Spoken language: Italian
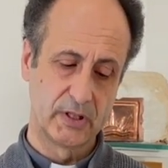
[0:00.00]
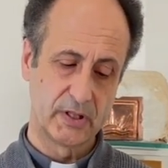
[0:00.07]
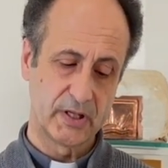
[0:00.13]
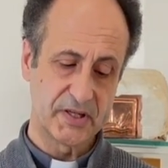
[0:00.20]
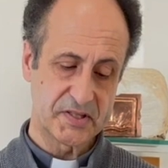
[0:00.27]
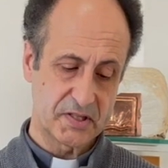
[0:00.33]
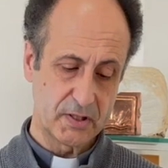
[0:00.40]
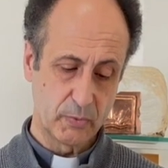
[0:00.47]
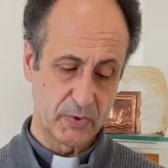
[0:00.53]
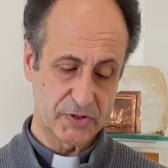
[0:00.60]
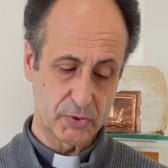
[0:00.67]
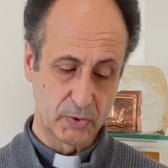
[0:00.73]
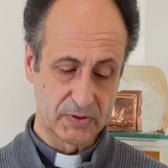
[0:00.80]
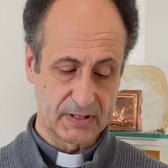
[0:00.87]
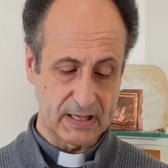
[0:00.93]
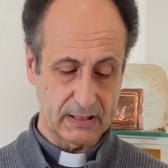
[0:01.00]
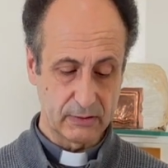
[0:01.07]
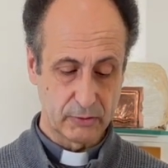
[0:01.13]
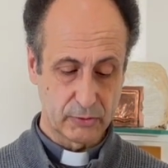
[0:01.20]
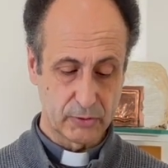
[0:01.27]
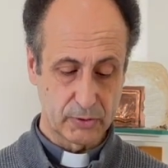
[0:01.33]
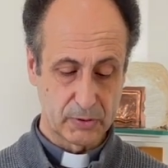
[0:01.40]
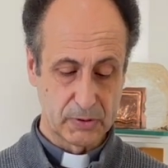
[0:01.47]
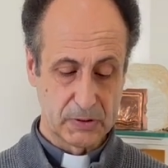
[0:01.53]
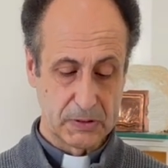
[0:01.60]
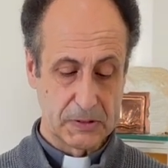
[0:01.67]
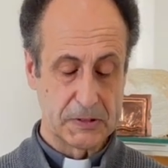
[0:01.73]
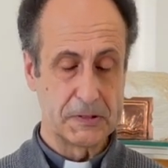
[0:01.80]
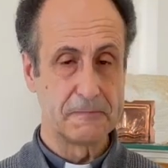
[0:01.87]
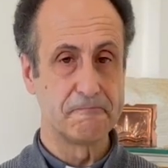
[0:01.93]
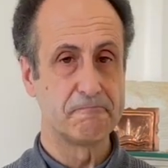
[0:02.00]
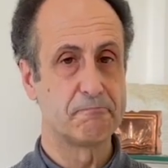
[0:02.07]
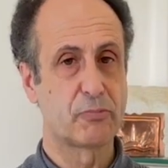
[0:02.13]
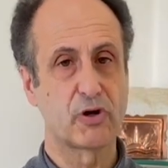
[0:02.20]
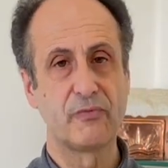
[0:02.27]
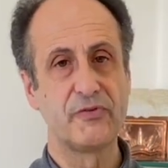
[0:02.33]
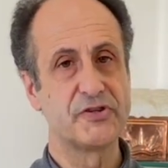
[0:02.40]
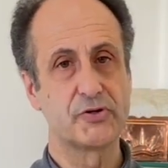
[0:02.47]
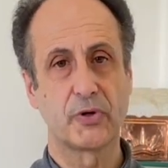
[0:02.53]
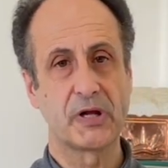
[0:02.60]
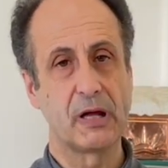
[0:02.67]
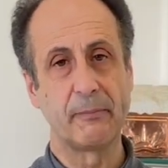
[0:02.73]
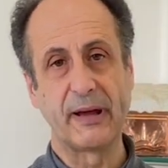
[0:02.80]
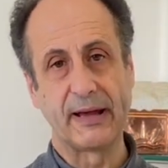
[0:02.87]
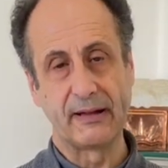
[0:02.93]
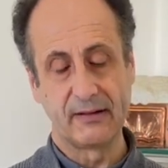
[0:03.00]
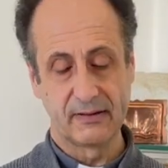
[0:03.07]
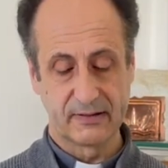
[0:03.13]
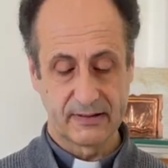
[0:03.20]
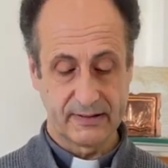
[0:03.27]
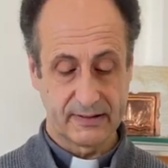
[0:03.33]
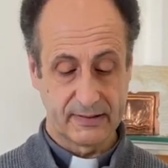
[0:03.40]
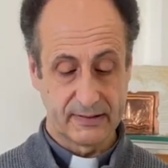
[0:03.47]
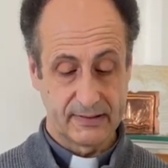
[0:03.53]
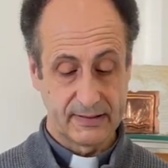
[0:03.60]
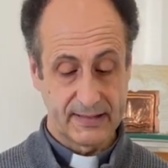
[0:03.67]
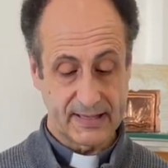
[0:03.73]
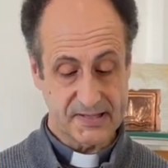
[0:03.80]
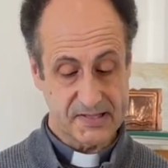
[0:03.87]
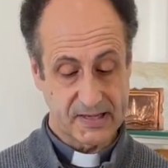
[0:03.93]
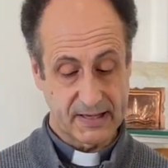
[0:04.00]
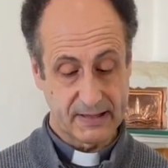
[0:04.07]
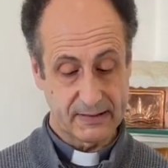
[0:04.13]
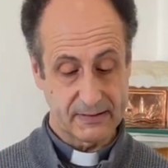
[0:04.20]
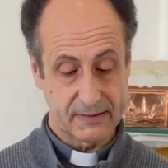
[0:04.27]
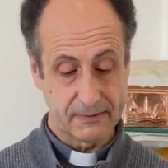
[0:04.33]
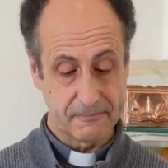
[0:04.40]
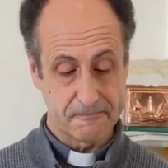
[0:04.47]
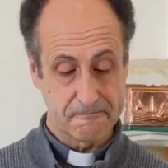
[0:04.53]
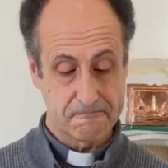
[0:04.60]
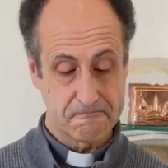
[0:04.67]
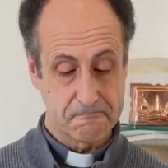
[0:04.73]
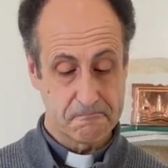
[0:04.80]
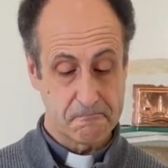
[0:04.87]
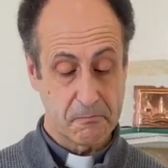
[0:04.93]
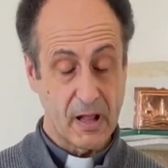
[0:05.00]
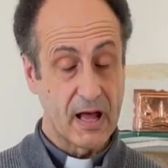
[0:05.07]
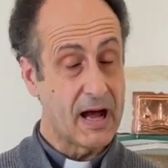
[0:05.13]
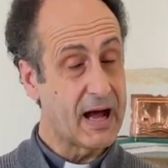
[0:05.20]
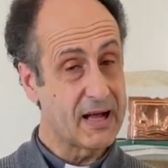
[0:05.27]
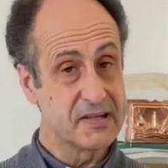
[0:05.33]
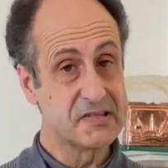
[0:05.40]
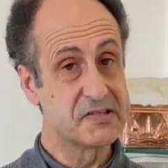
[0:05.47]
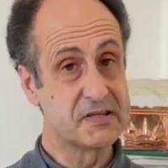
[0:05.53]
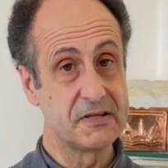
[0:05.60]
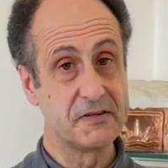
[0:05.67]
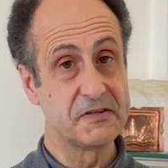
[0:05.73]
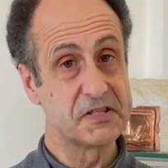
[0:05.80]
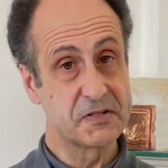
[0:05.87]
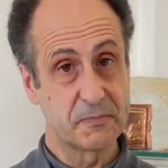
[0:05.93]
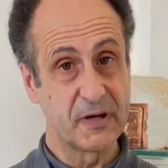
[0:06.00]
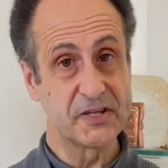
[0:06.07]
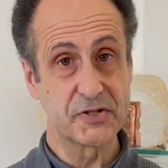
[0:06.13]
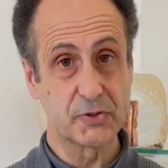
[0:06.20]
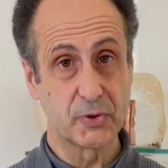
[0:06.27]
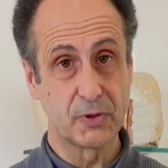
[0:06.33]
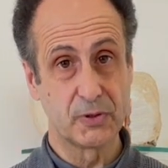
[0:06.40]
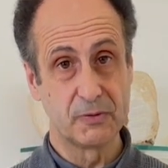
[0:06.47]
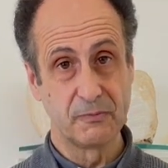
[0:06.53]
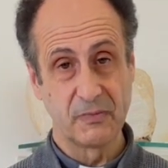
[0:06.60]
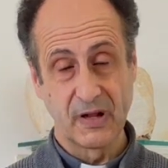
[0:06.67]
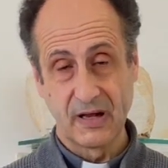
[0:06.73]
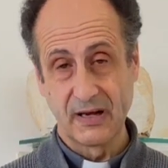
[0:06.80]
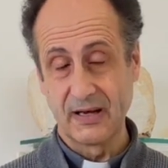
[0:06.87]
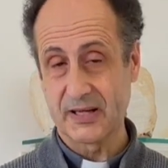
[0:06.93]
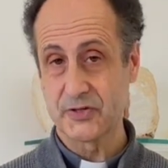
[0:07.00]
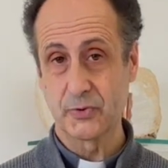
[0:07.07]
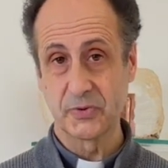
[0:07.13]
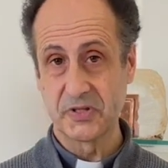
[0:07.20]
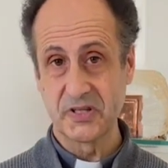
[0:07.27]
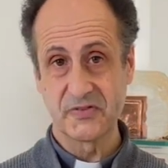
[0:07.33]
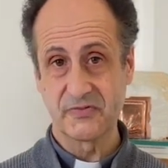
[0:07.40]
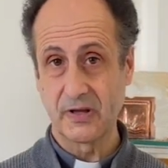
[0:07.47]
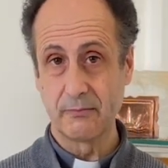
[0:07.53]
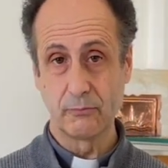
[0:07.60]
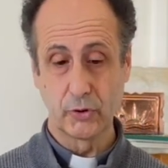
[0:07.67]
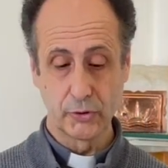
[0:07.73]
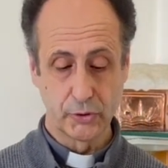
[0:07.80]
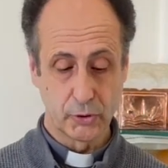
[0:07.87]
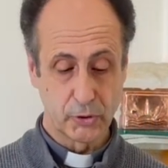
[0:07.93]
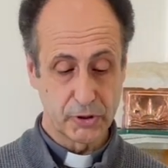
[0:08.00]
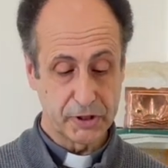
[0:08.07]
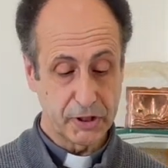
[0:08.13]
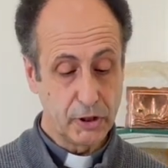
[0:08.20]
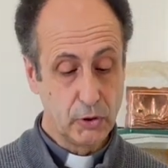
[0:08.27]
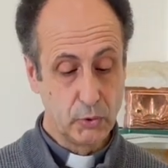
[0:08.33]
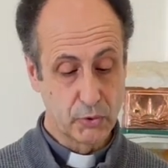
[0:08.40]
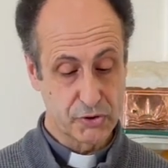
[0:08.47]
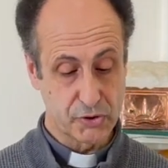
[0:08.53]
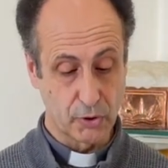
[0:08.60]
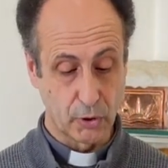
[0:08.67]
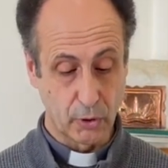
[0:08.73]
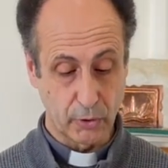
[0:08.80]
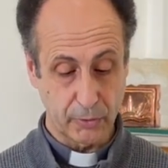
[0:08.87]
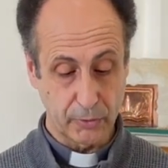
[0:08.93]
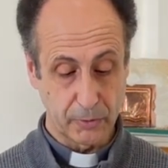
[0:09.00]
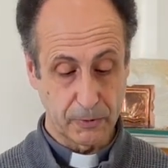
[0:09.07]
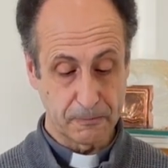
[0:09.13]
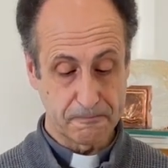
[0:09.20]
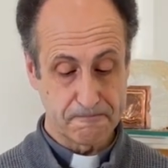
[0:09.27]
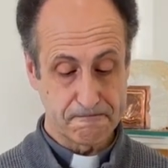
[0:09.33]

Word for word: estingue soltanto provvisoriamente la sete. Anzi, spesso la soddisfa in modo illusorio,